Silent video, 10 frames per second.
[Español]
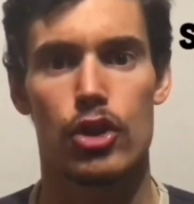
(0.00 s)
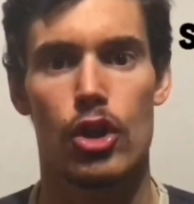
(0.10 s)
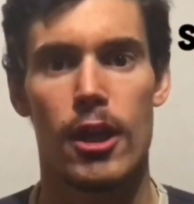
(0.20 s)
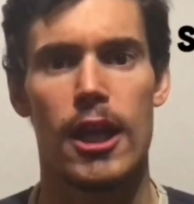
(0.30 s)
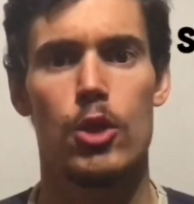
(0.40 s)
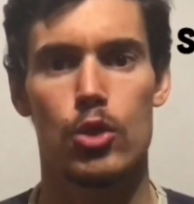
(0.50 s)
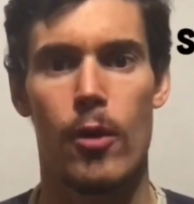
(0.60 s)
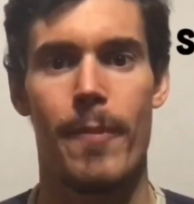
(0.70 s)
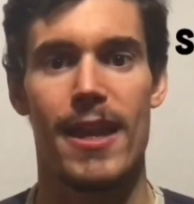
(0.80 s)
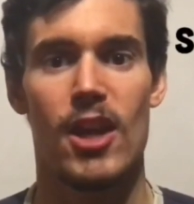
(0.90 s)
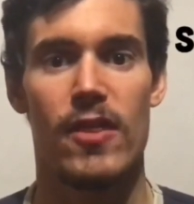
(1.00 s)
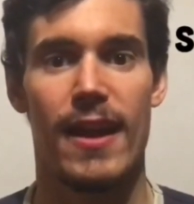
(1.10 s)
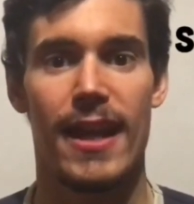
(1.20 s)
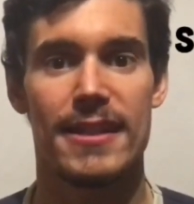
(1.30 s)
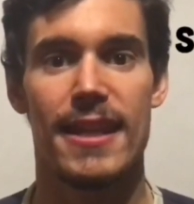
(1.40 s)
y tus compañeros de
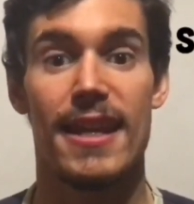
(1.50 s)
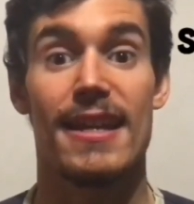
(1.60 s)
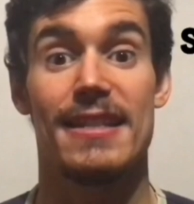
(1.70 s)
clase si